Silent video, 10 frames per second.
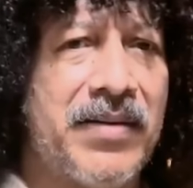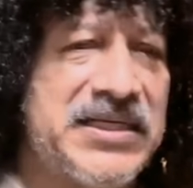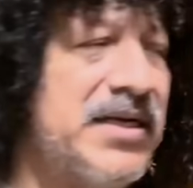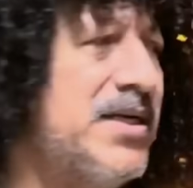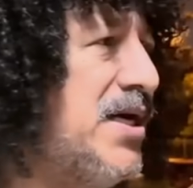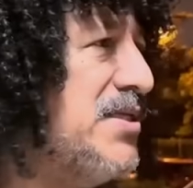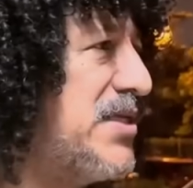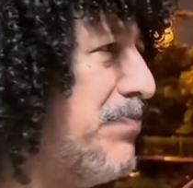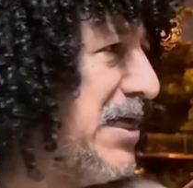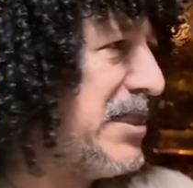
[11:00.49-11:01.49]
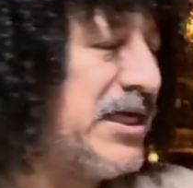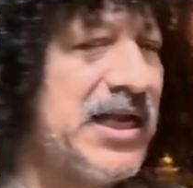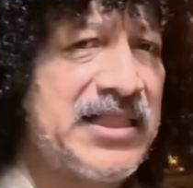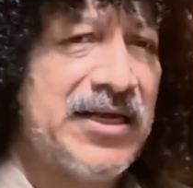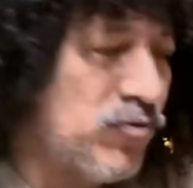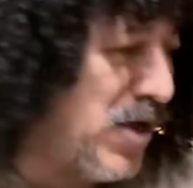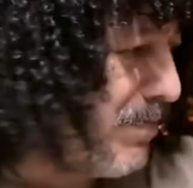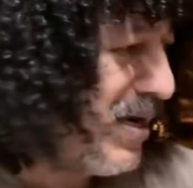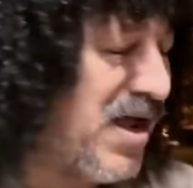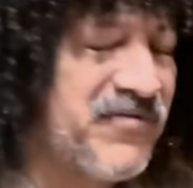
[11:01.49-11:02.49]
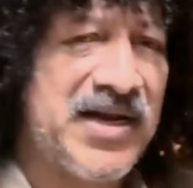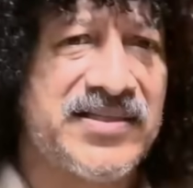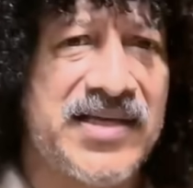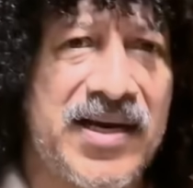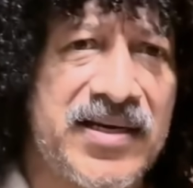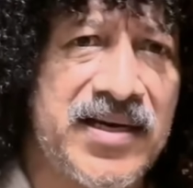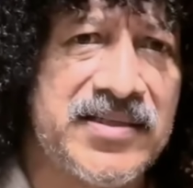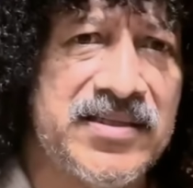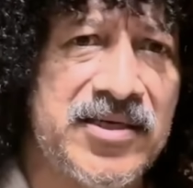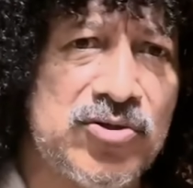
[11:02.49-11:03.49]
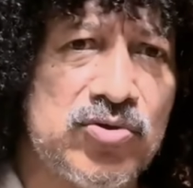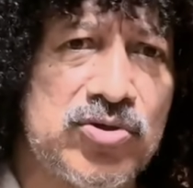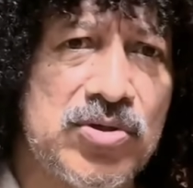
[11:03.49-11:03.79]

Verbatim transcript: Misalnya saya mendatangi Natal, Tuhan mengkafirin ajaran Yesus.